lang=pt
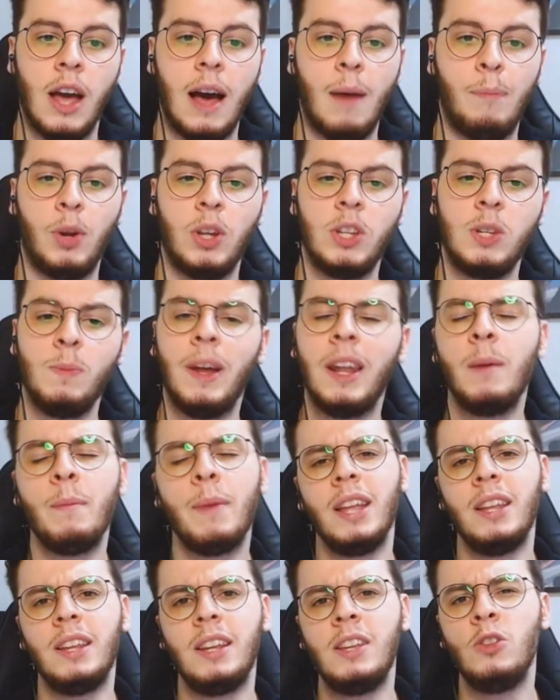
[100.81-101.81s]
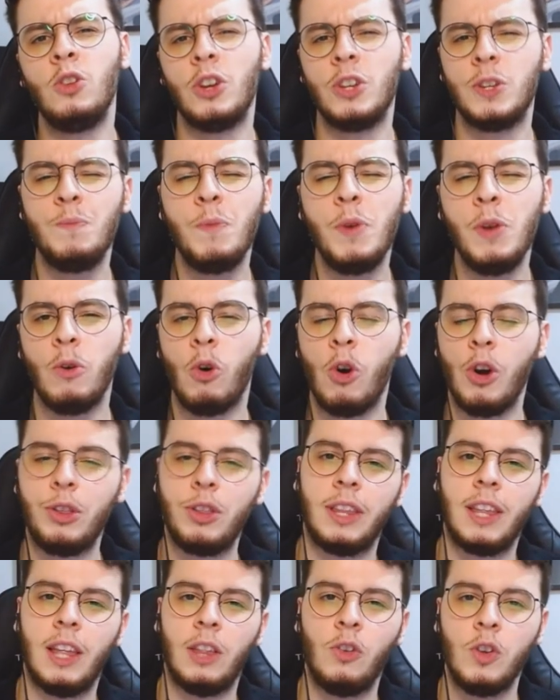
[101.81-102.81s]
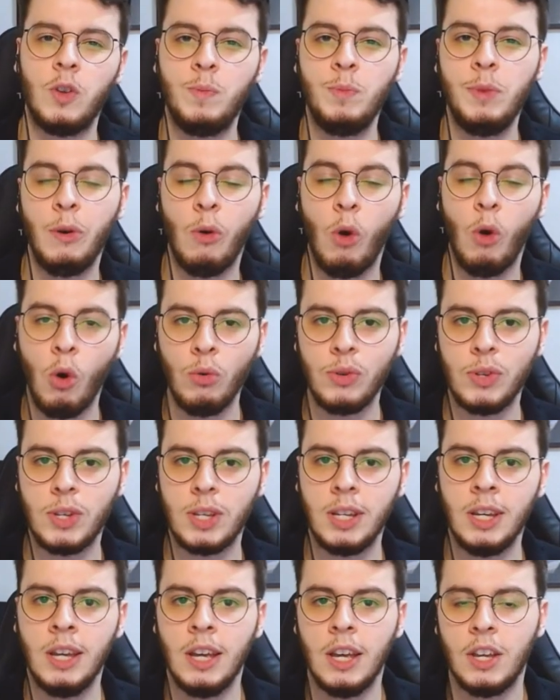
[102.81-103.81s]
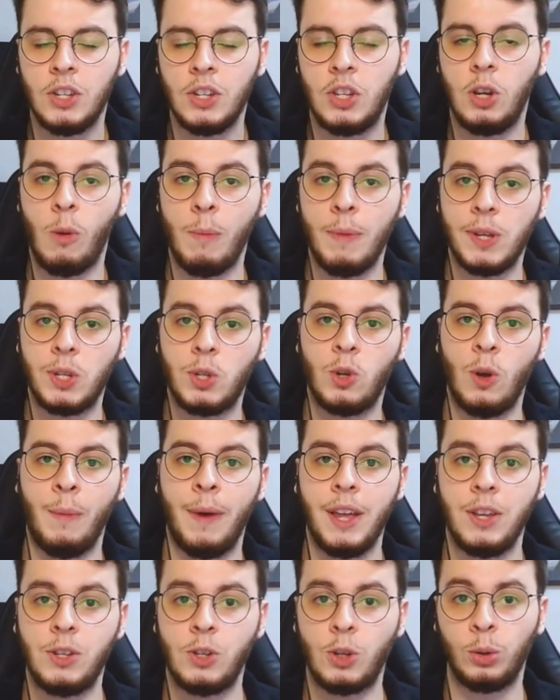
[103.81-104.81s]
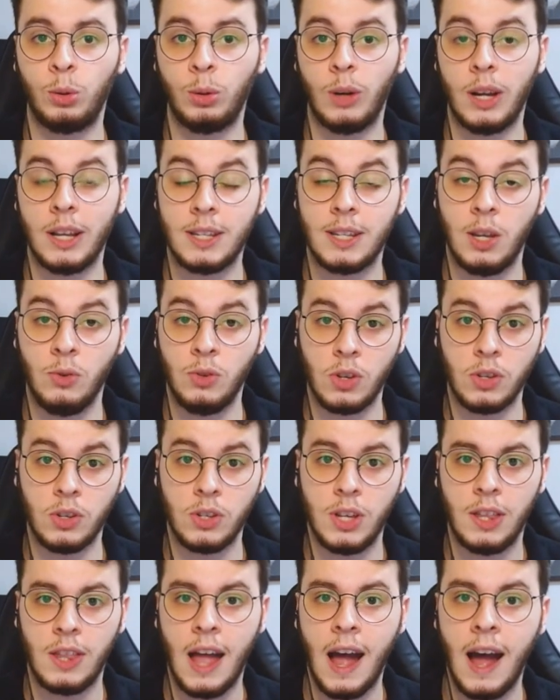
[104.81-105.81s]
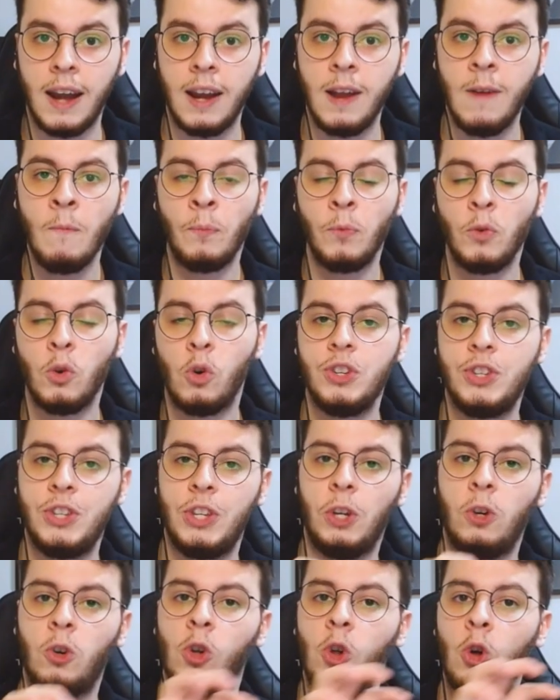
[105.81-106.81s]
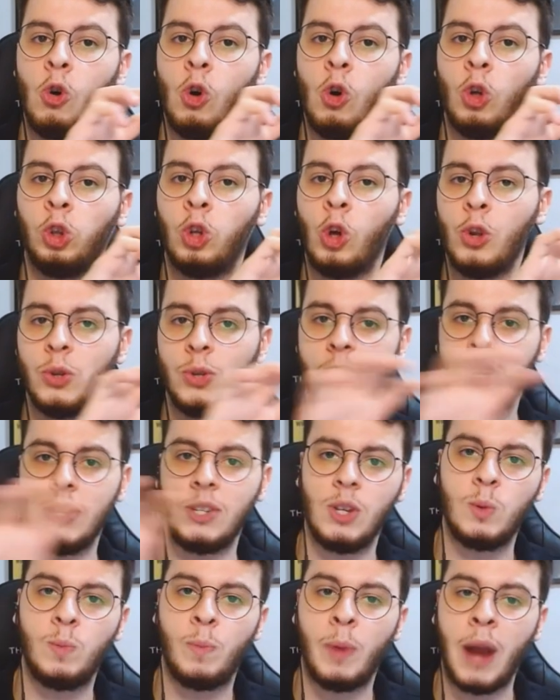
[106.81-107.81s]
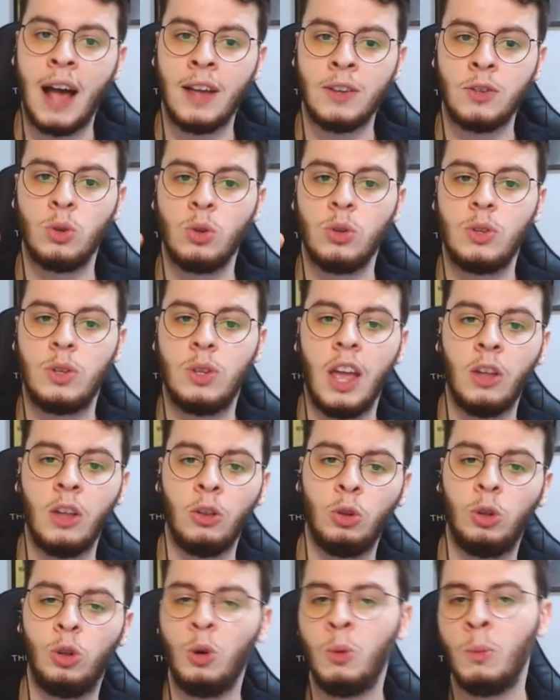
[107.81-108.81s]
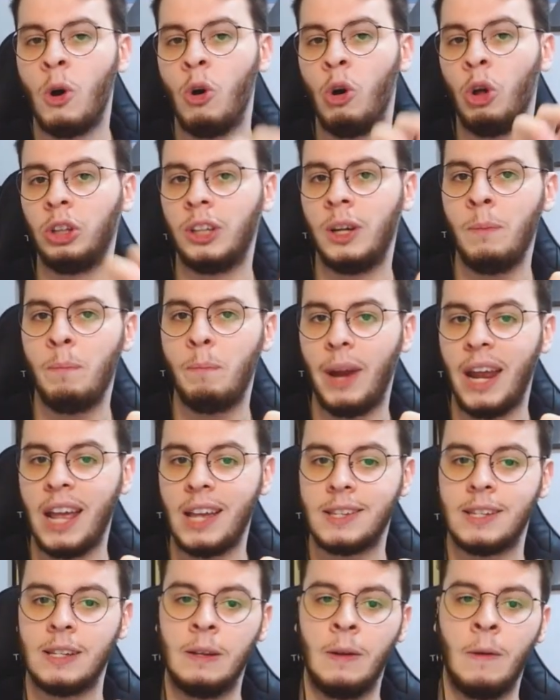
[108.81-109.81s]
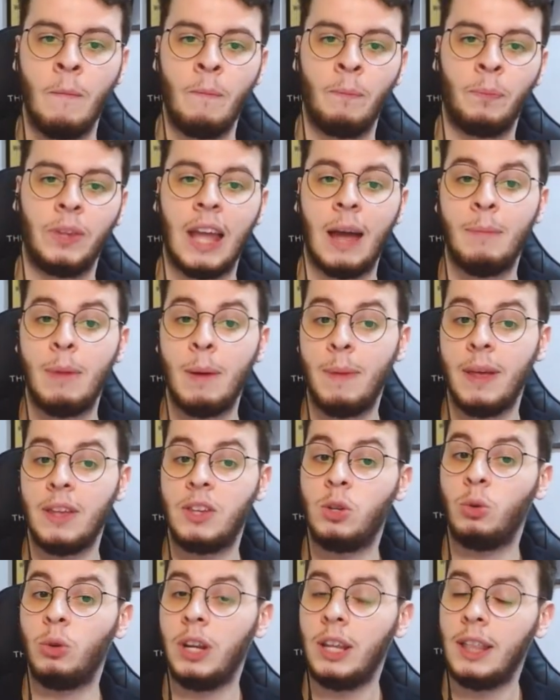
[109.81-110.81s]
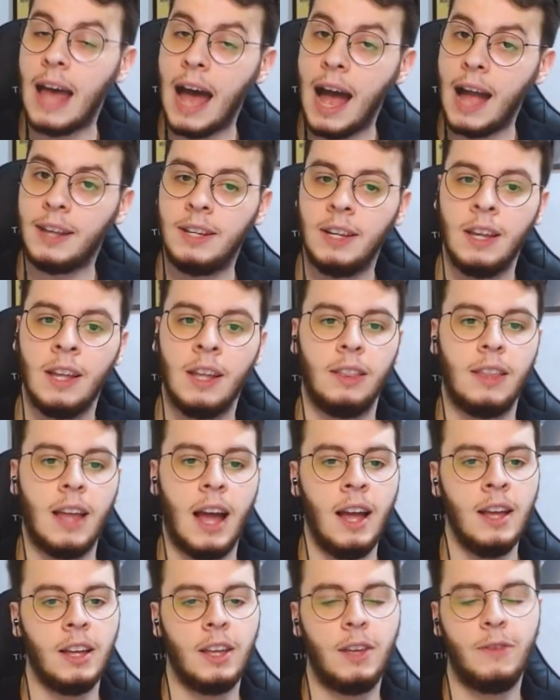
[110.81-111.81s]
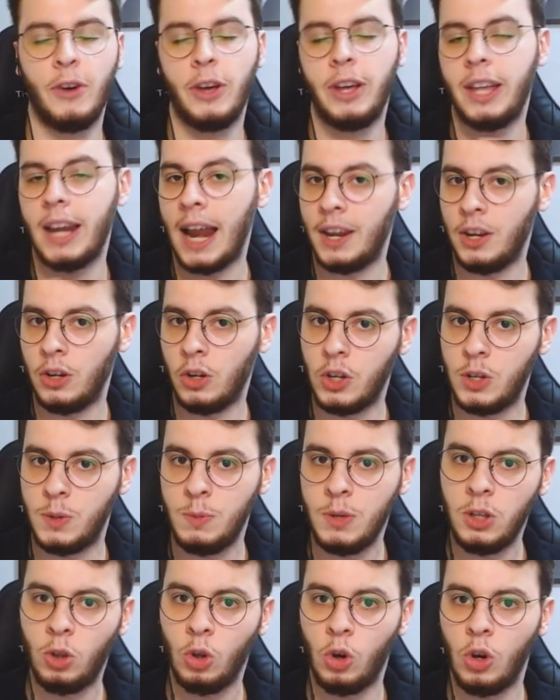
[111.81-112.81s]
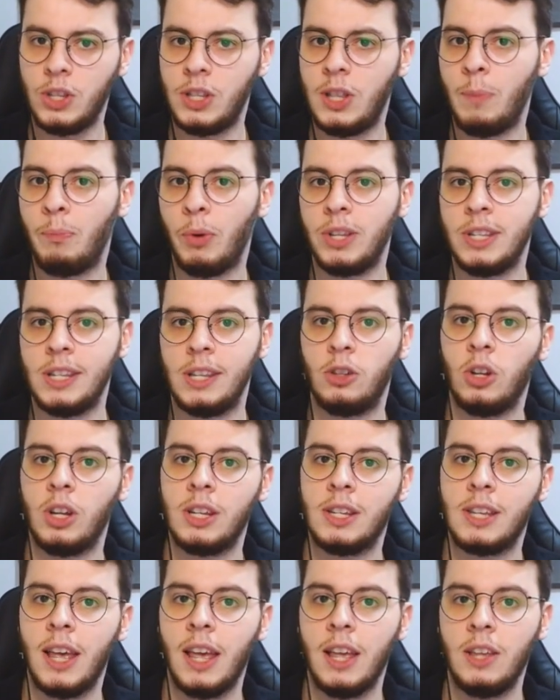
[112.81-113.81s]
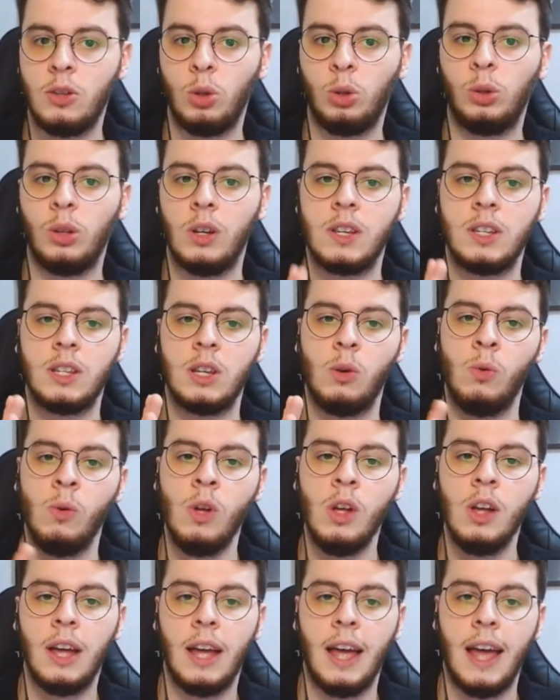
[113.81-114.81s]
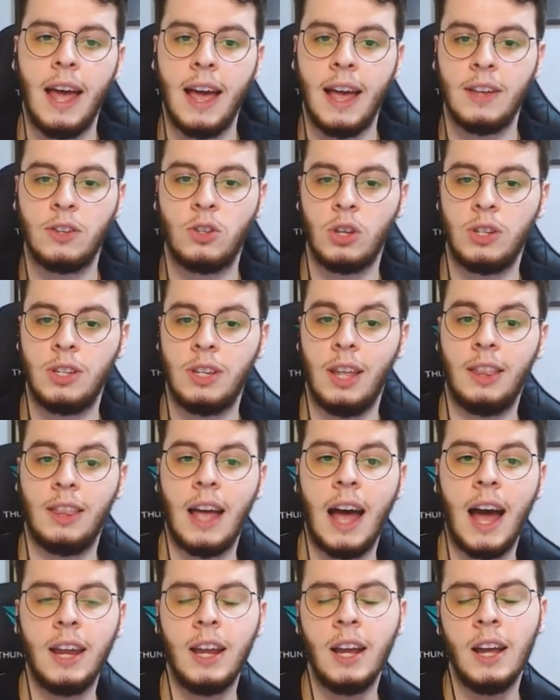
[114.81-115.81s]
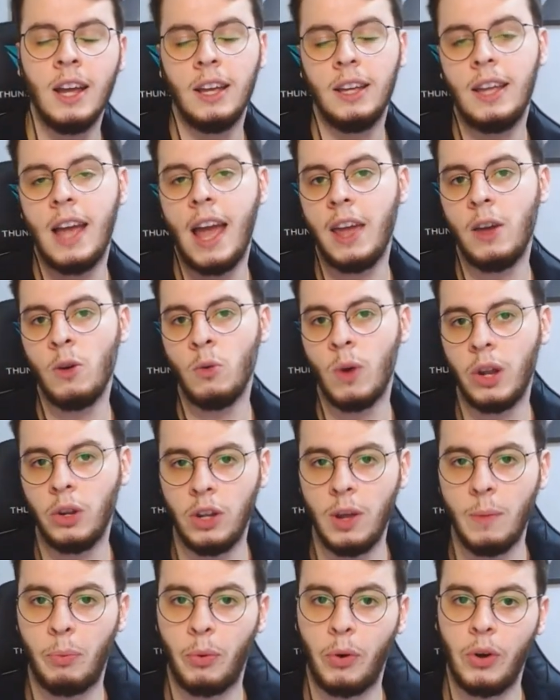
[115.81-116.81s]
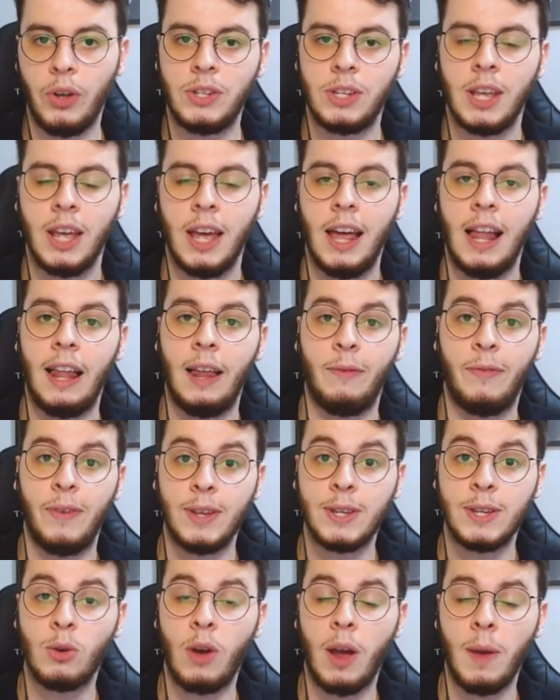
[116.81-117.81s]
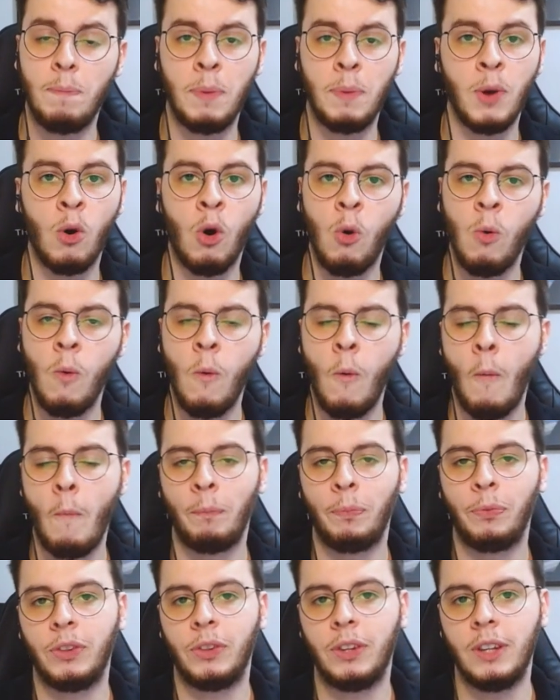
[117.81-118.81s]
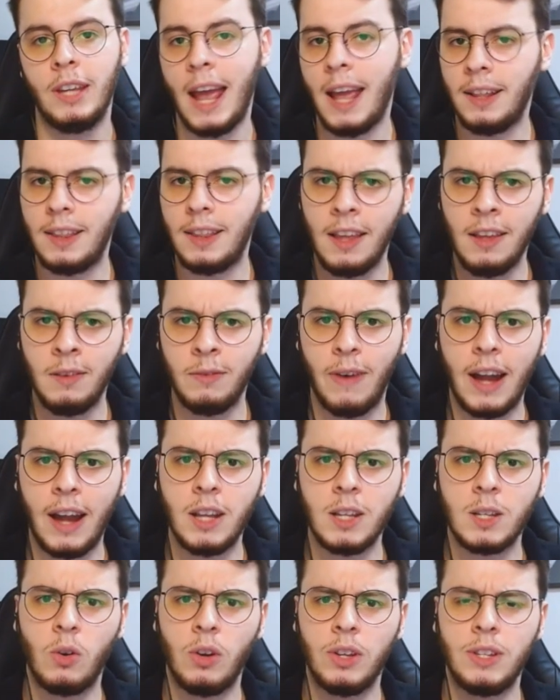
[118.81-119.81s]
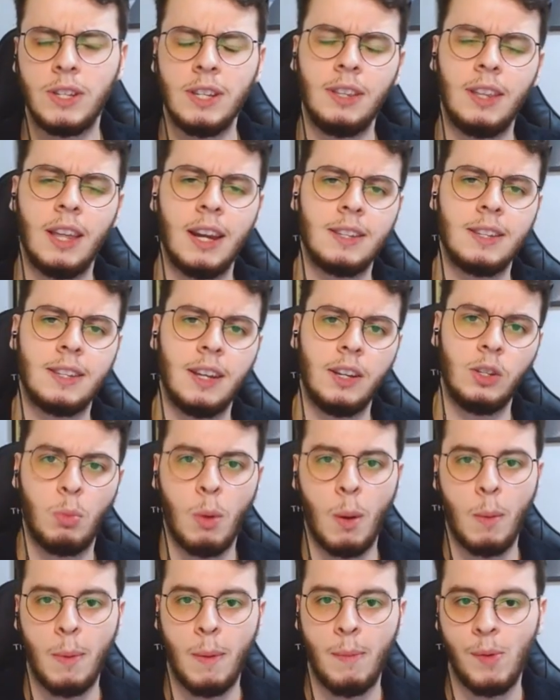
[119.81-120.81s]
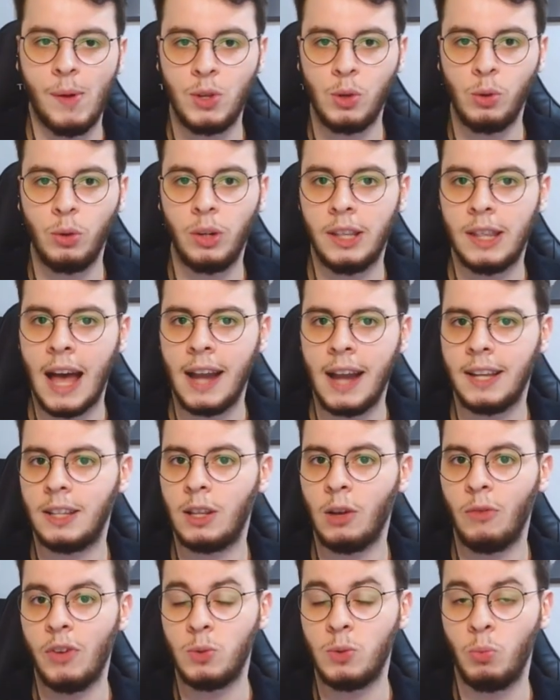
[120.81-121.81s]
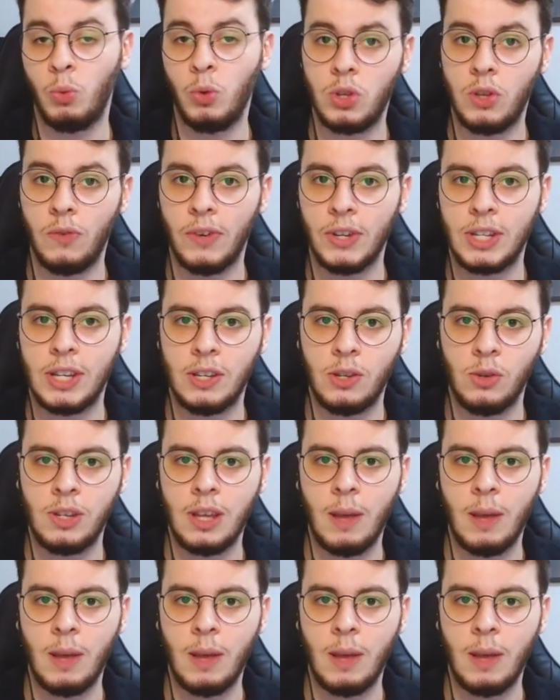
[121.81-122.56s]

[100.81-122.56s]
Aproximadamente em 2008 até 2011, se começou uma reestruturação societária, onde se colocou todos esses braços dentro de uma outra empresa, a BB Seguridade, tá? que foi criada em 2012, depois de toda essa reestruturação é, societária, e aí um ano depois ela fez seu IPO, e aí tem várias coisas interessantes para a BB Seguridade, que talvez muitos de vocês não